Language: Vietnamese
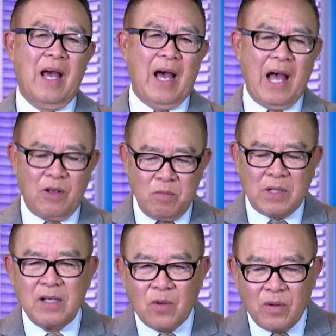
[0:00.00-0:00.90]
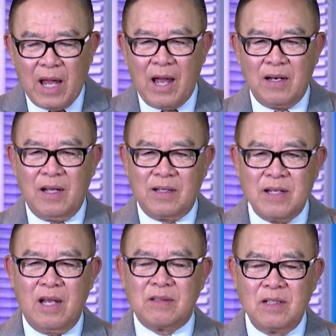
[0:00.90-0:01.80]
ai cũng thấy rõ ràng là cái
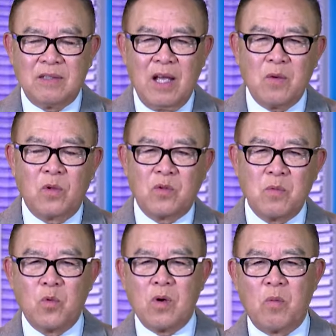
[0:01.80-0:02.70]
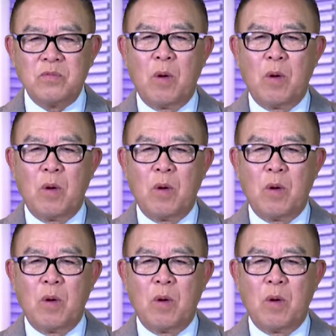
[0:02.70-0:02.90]
nền kinh tế của Trung Quốc